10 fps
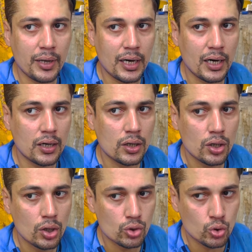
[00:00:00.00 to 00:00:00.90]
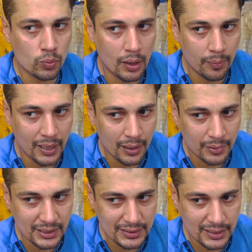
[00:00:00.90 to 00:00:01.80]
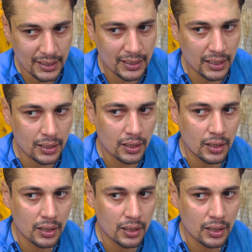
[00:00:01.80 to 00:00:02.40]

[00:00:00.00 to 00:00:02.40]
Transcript: मेरा सुबह बारह बजे से लेकर